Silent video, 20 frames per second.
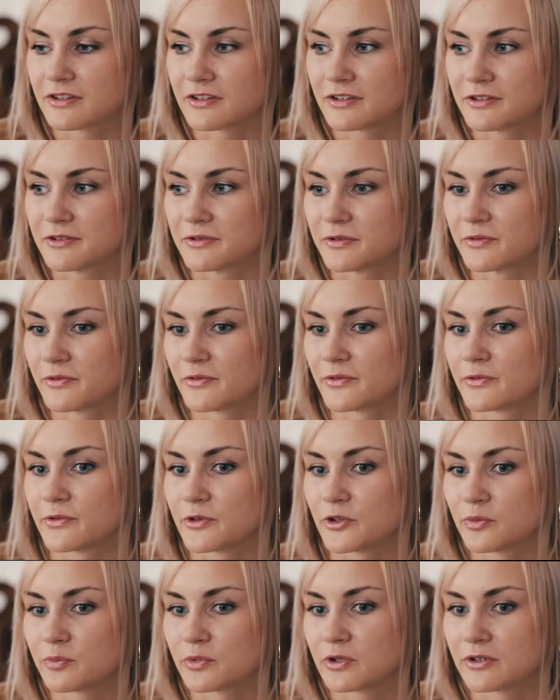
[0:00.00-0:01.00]
Ты
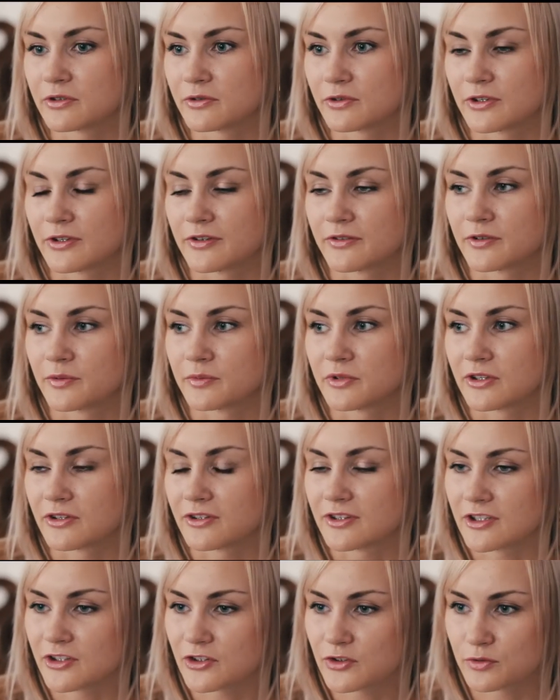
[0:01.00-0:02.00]
воспитывала во мне с
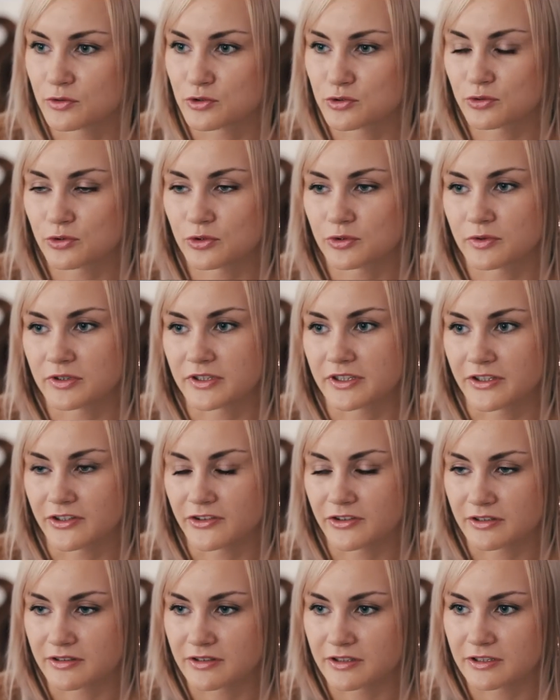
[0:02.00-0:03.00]
детства чувство
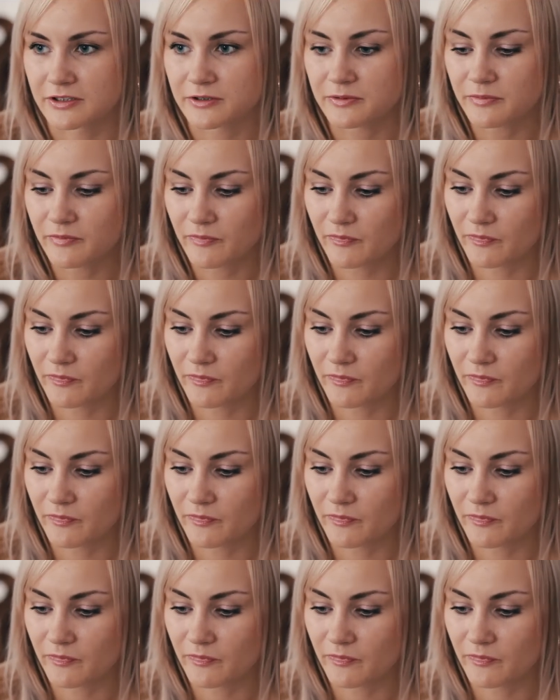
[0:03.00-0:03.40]
красоты.